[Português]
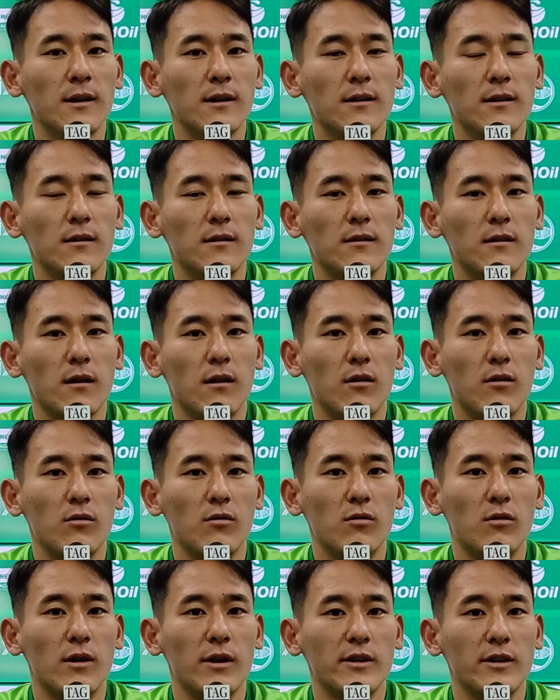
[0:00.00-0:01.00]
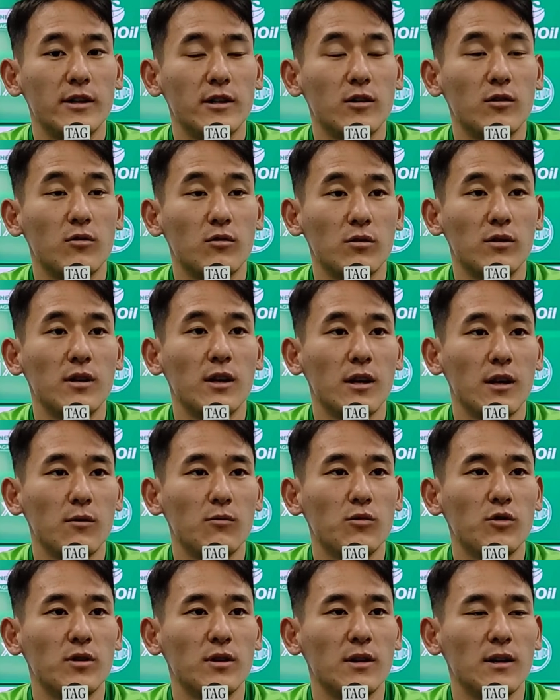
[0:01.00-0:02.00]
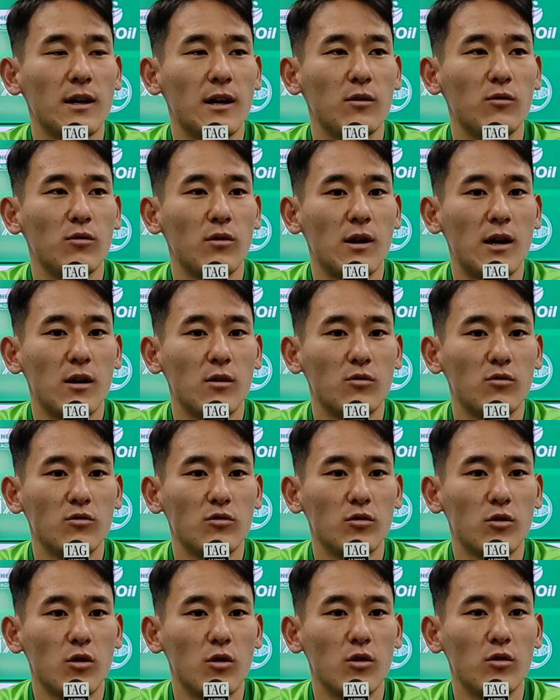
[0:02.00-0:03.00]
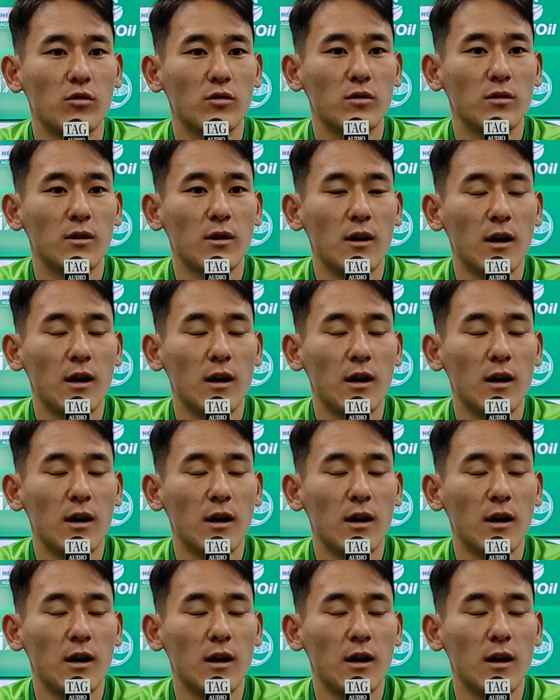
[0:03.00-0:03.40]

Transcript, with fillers: Então a gente conseguimos sim anular alguns jogos,